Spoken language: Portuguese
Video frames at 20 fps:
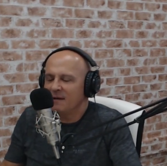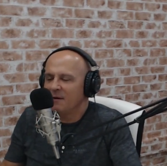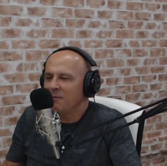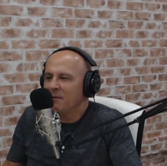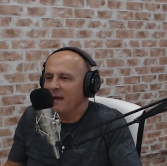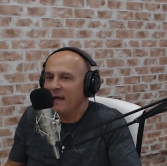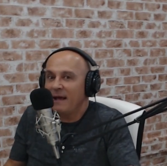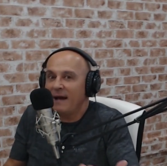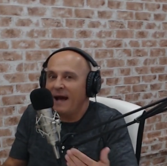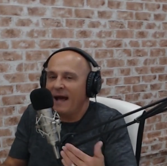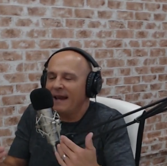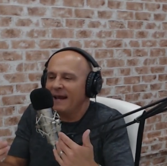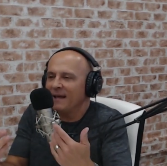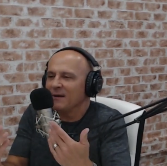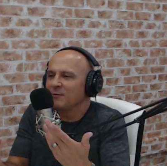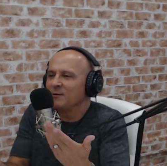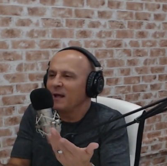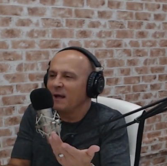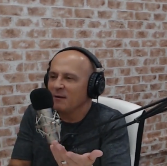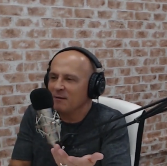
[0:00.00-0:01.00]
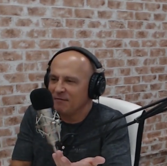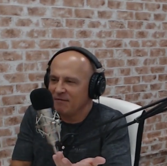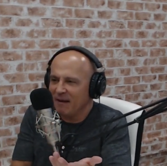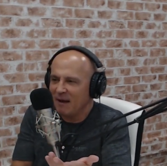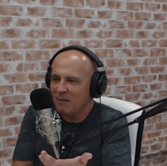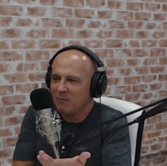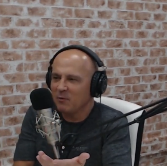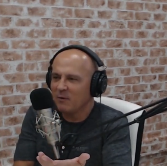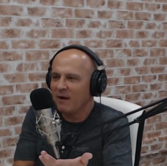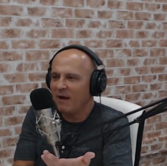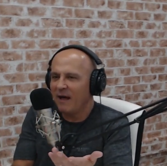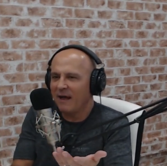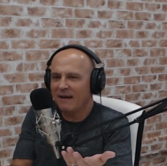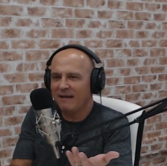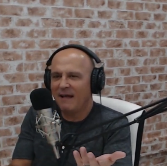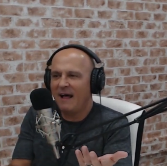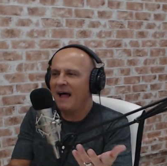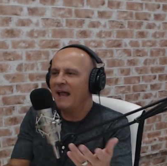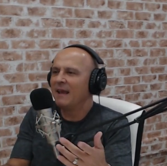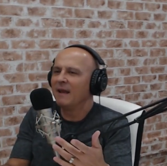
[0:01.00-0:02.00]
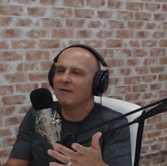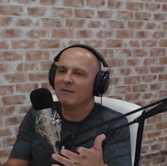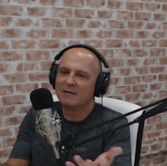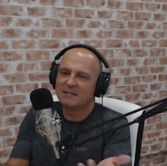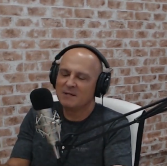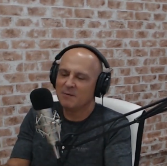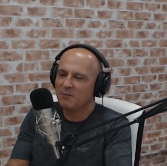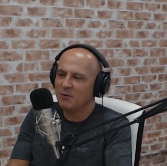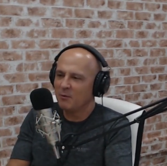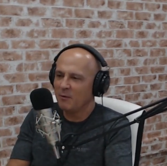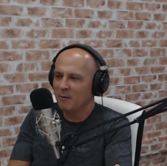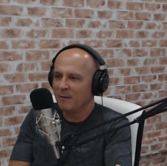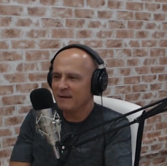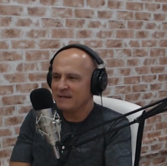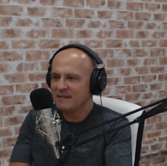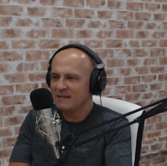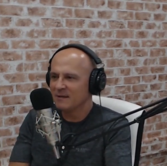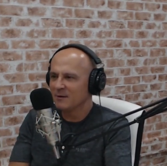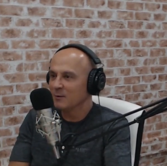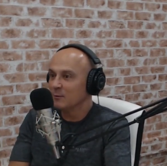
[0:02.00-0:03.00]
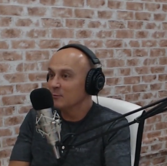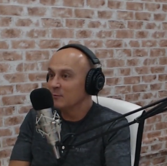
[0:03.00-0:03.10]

Que cara que eu tenho de falar pro cara? Ah, não, esse é problema seu. Não